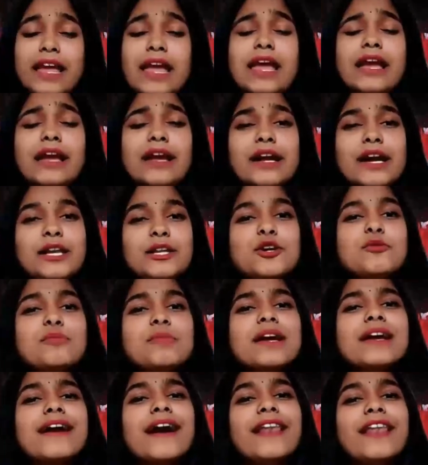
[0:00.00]
की
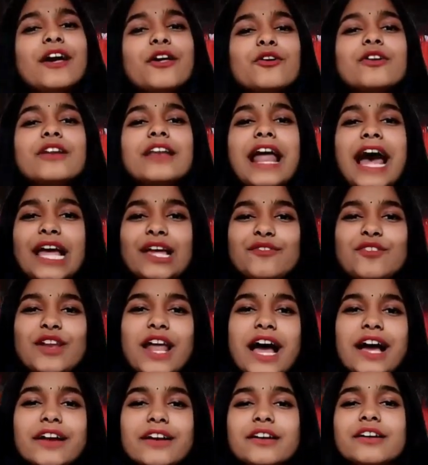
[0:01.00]
गलियों में कलर और
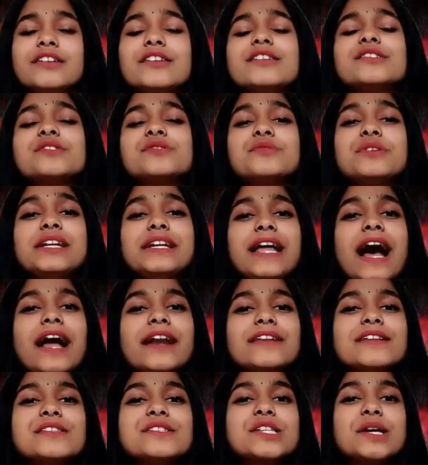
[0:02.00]
लाइफ लाकर
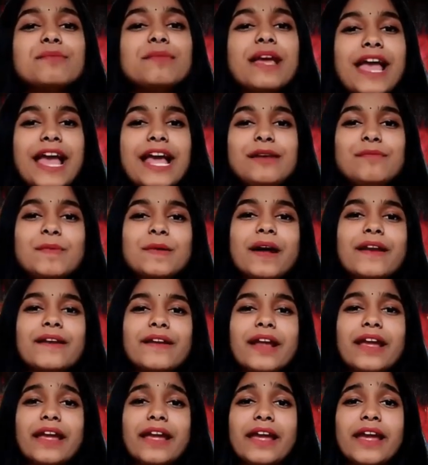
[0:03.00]
स्ट्रीट आर्टिस्ट हमें हेल्प
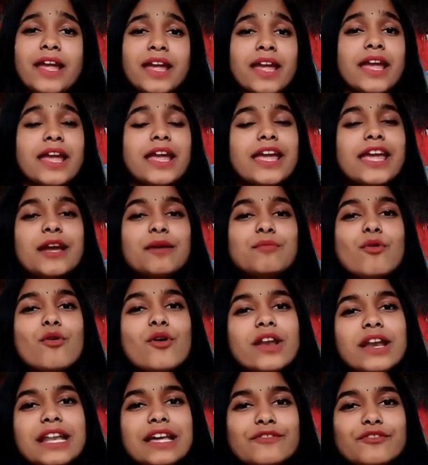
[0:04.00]
कर रहे हैं
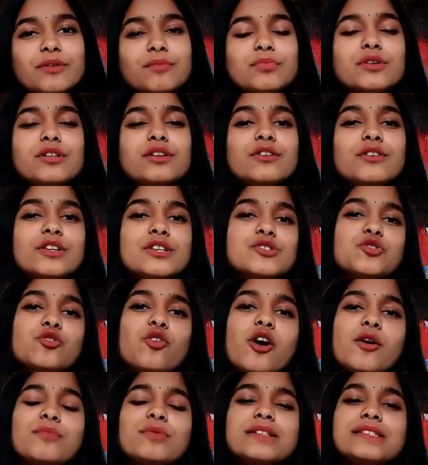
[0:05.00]
एक मोर लिवेबल और
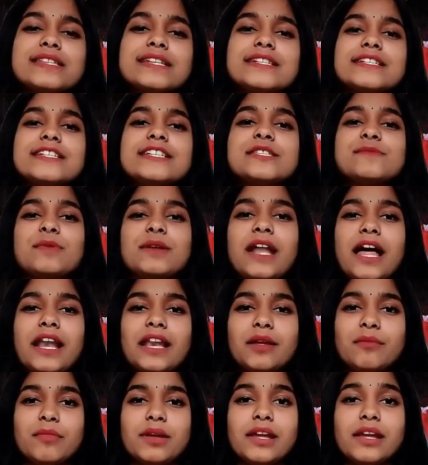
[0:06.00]
इंजॉयबल सिटीज
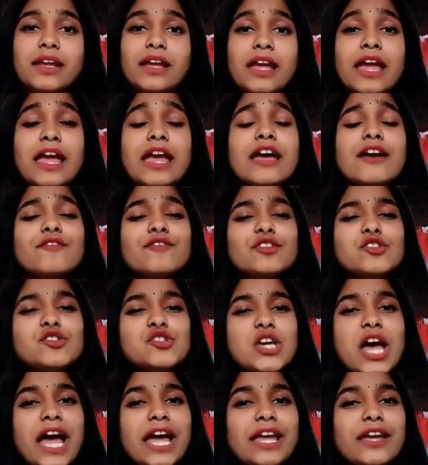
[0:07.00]
बनाने में
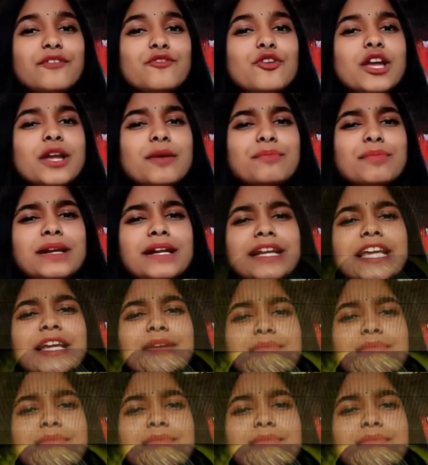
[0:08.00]
फिर चाहे वो एक